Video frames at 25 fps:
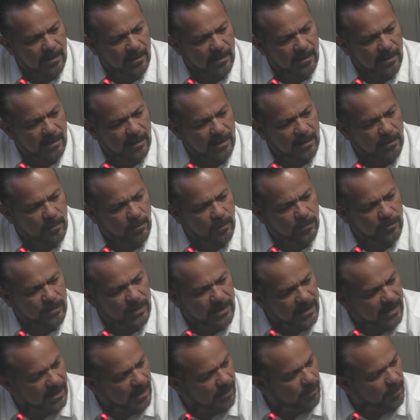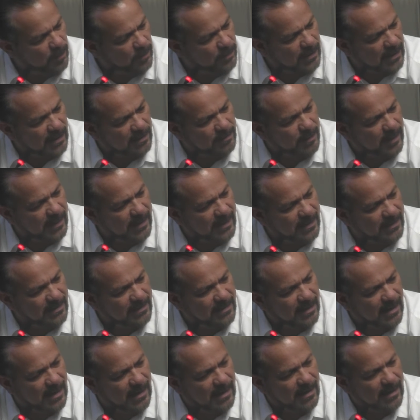que nos digan por
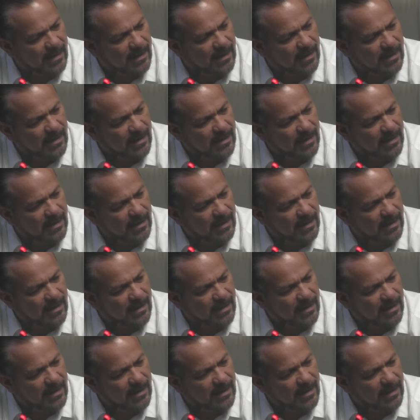transparencia